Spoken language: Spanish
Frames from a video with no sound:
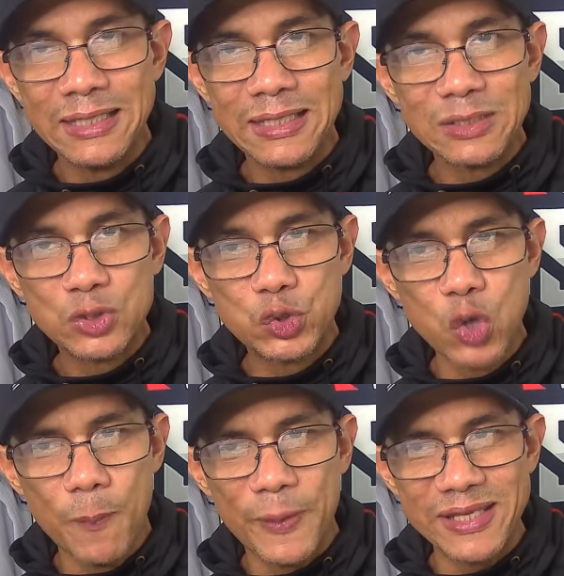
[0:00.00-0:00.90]

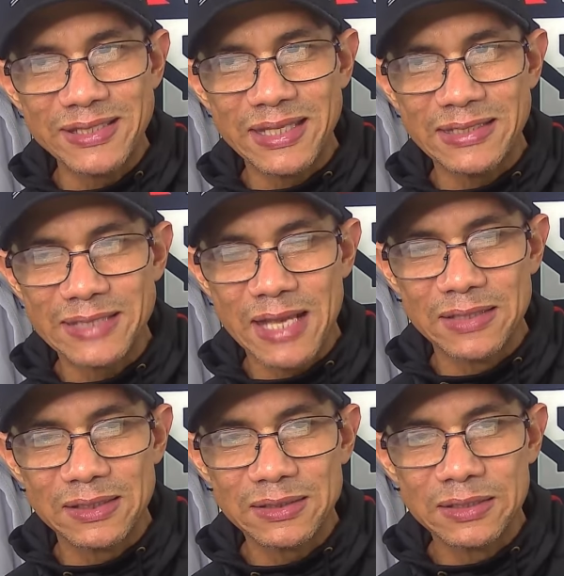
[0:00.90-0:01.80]
súper
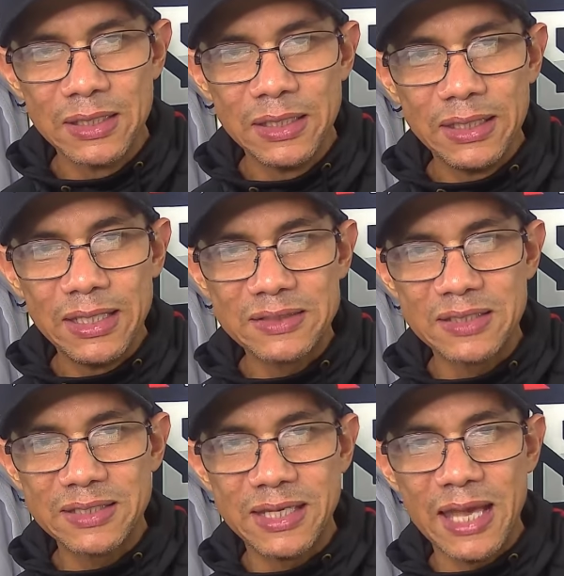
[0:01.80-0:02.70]
interesantes esas
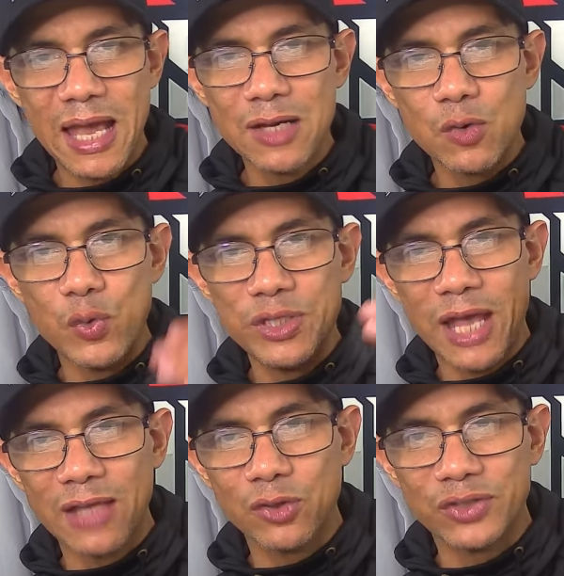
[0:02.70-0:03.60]
que han
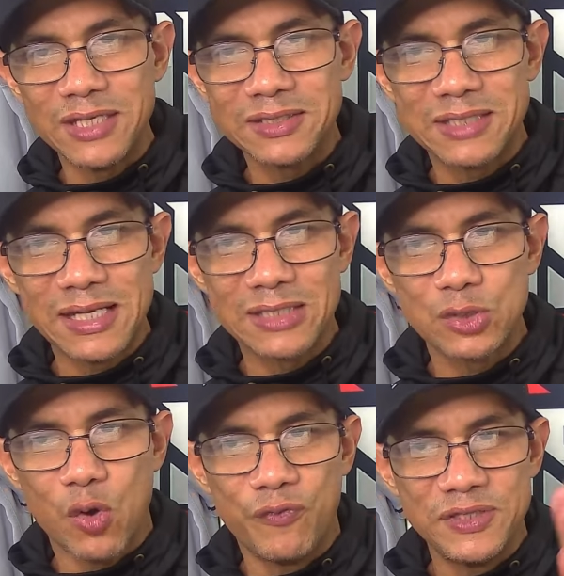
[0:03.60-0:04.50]
cuidado desde las
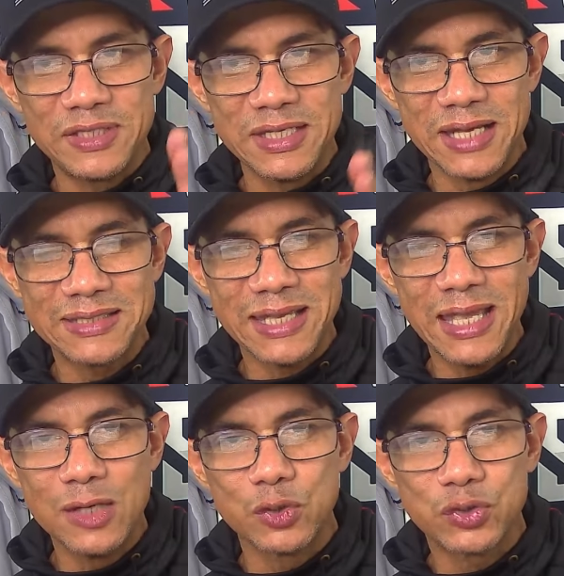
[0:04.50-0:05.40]
oficinas
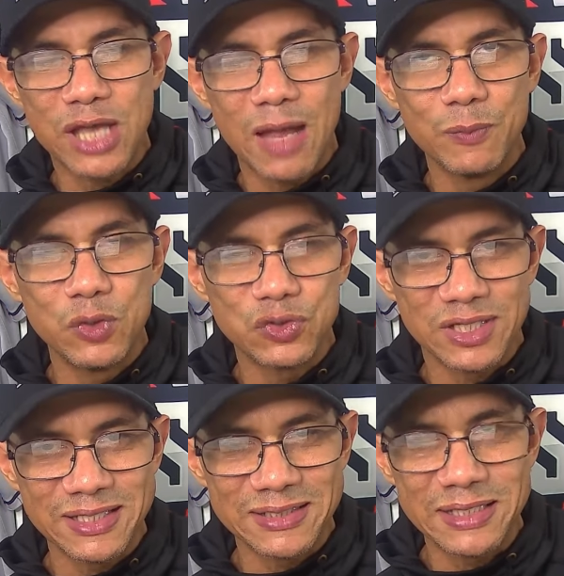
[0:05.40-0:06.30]
en los cambios
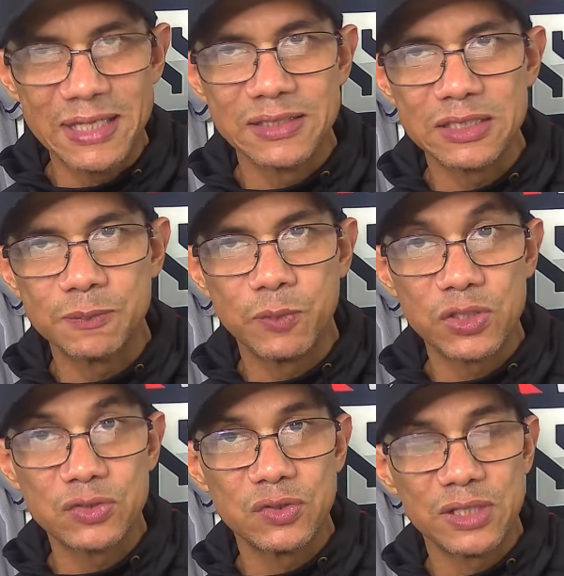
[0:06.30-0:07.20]
recientes, por
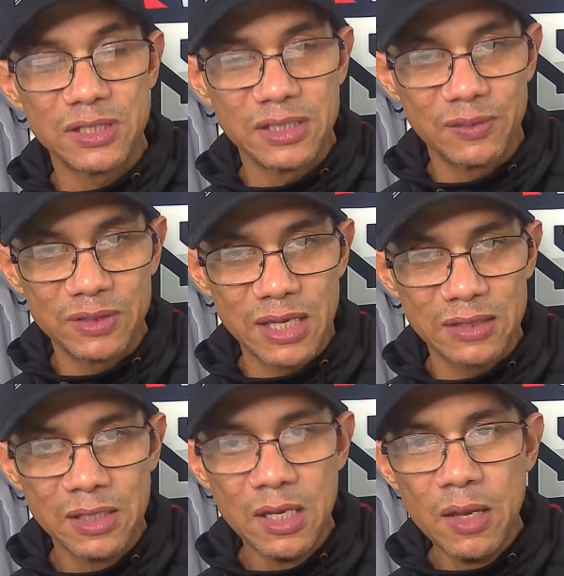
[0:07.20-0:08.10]
eso le dije, ¿verdad?
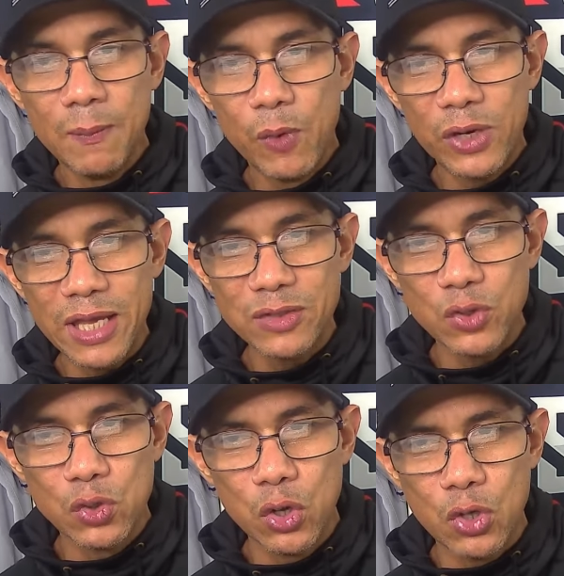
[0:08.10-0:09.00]
Por ello,
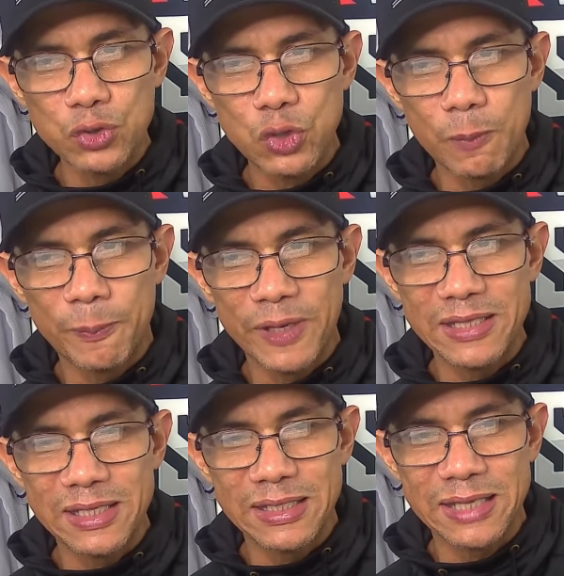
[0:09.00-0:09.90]
no
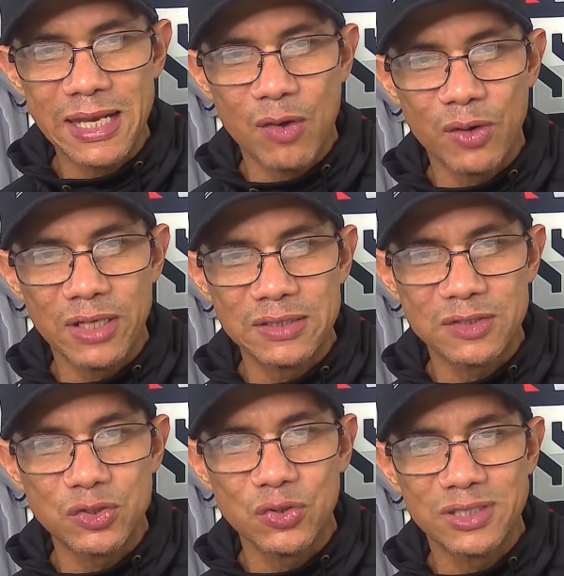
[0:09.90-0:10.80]
sorprende que la
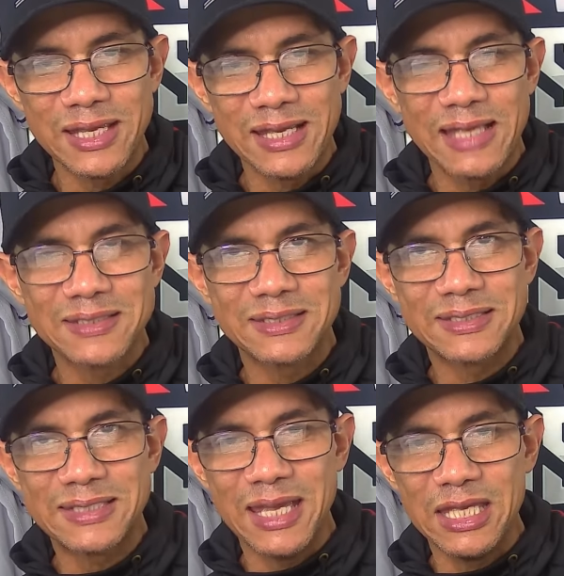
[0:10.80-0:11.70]
organización tenga
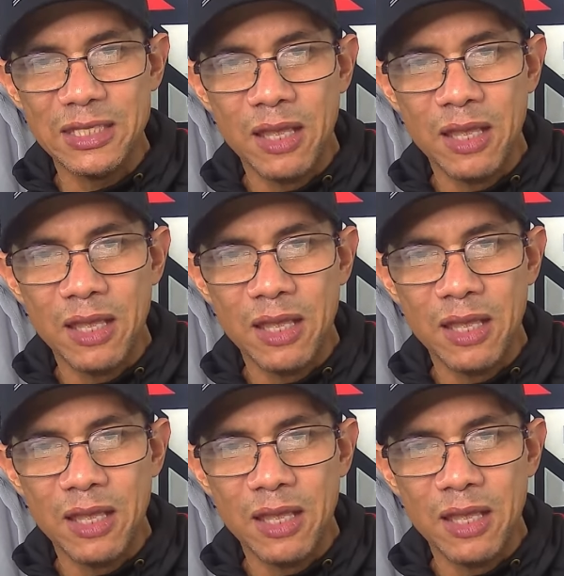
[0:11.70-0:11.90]
seis